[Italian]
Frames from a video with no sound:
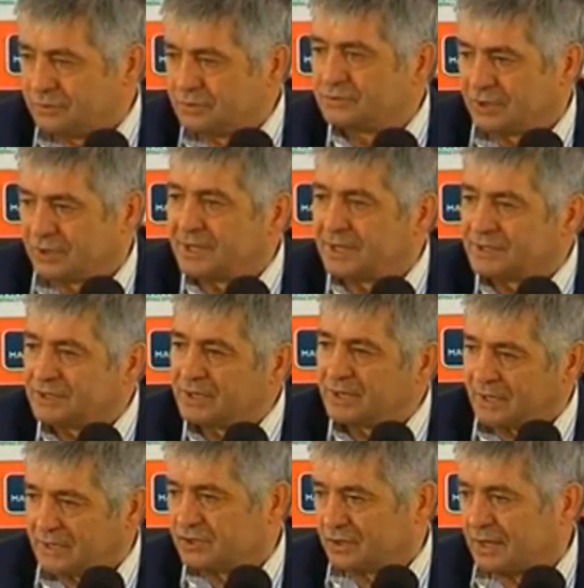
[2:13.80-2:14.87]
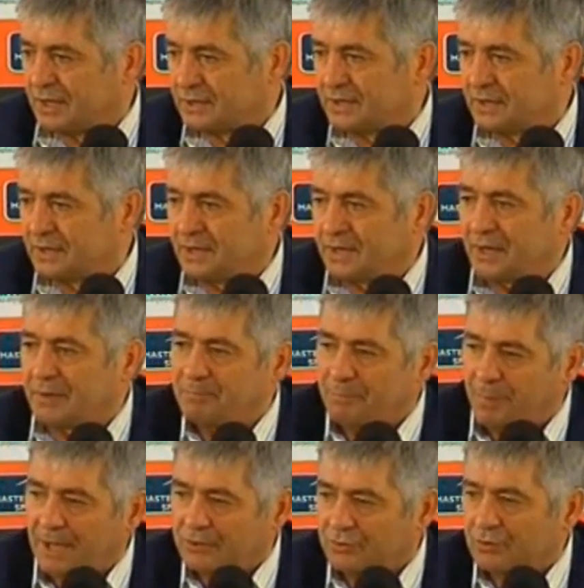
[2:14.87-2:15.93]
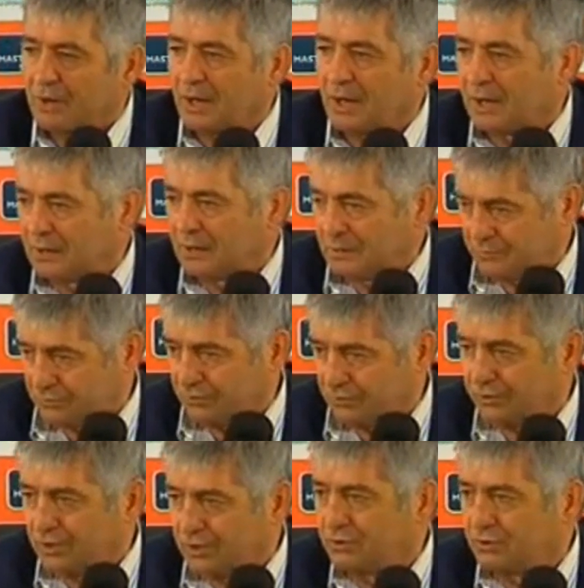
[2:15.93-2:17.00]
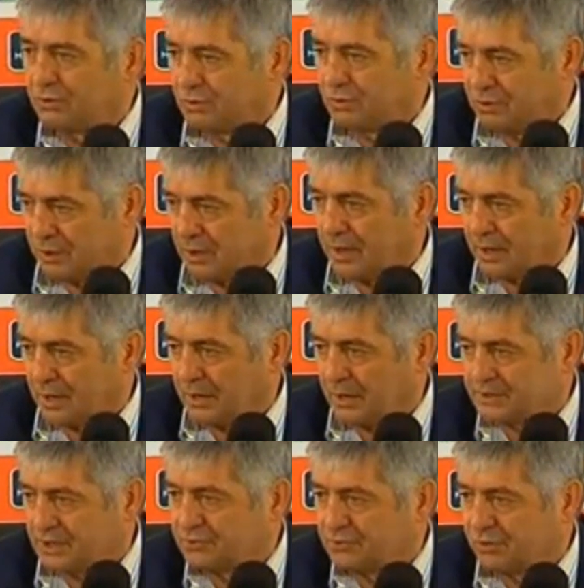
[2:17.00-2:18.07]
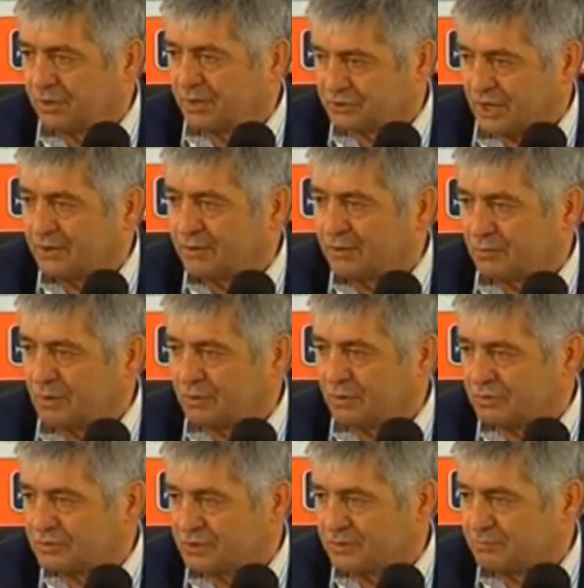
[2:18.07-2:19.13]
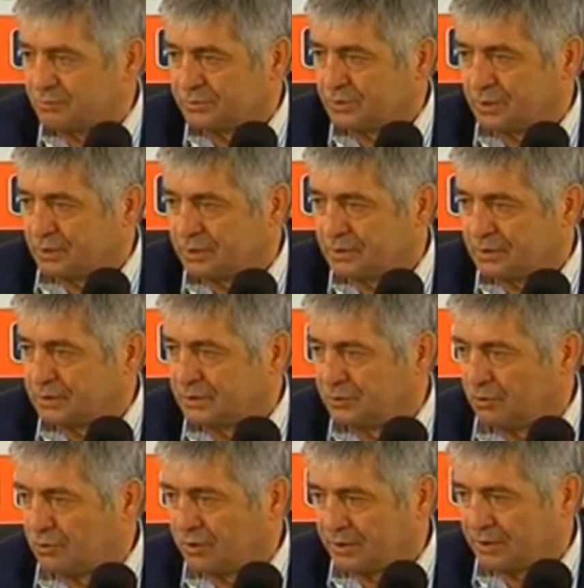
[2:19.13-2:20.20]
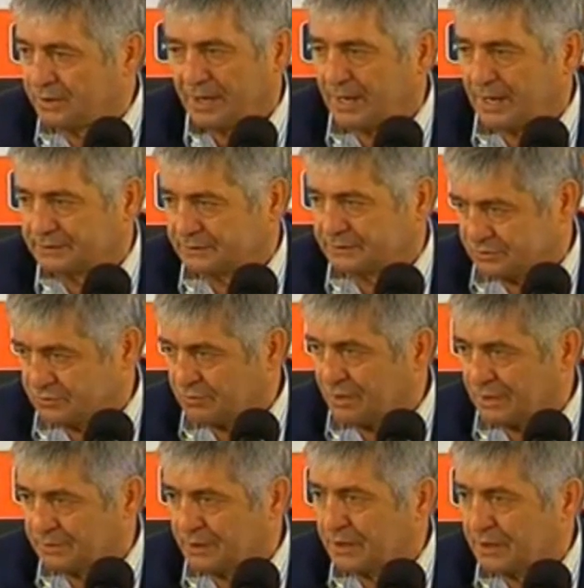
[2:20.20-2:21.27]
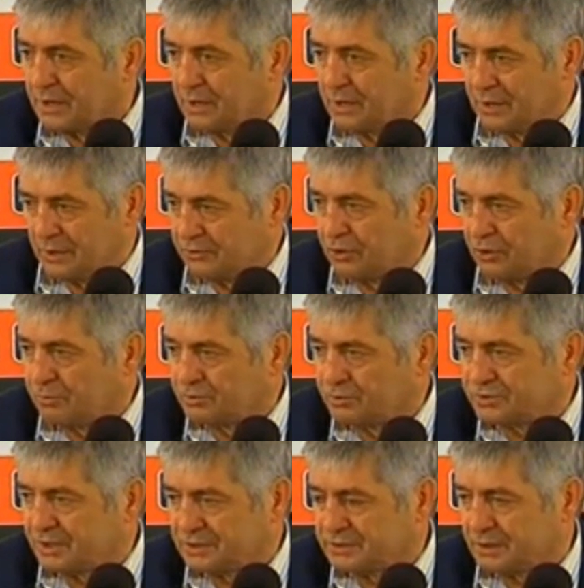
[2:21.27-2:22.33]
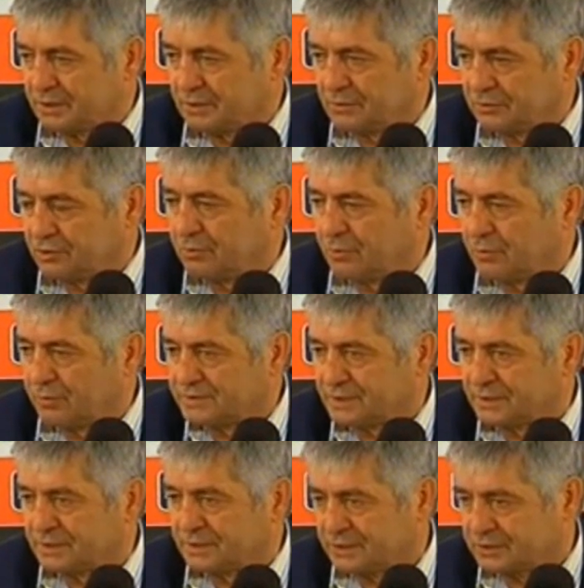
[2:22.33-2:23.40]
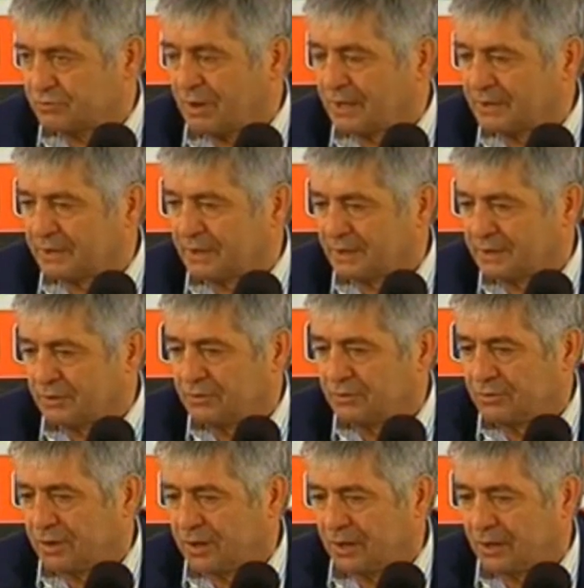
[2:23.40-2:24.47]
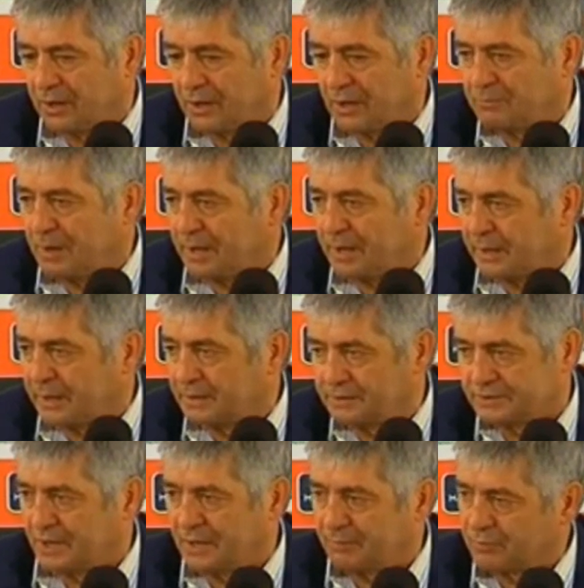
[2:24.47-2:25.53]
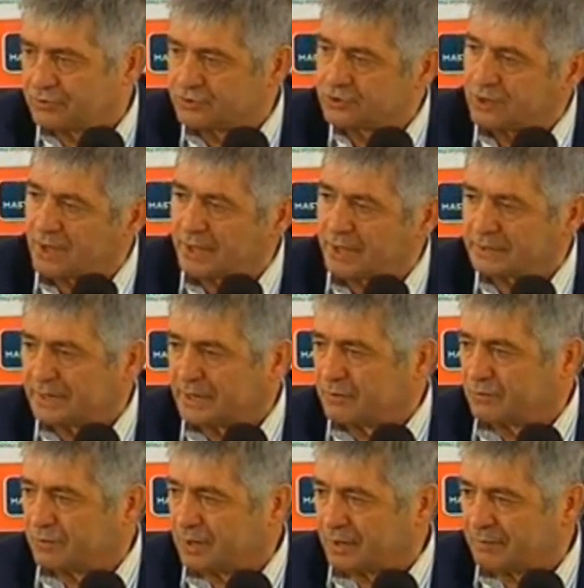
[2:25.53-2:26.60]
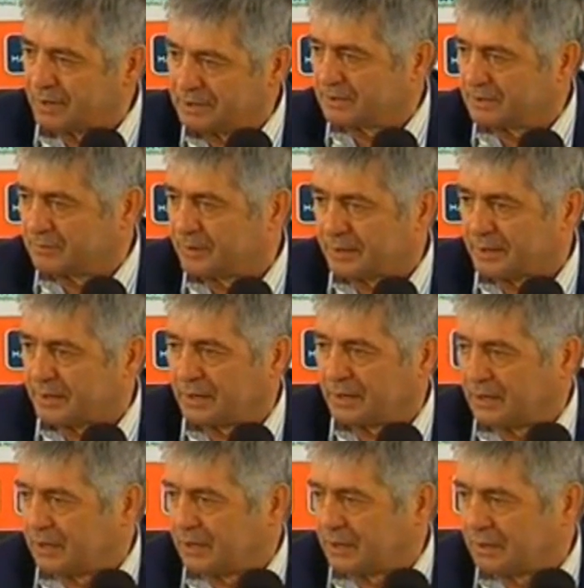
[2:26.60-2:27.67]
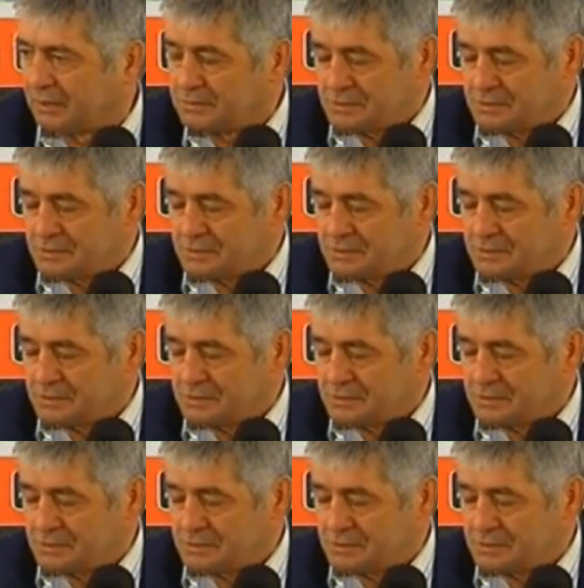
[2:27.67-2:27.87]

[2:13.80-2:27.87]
C'è da, da dire, che Padova, Torino e Sandoria hanno qualcosa in più di, di noi e delle altre squadre. Dopo, se, dopo, queste tre squadre dico eh, che il Bari se la può giocare tranquillamente per, eh,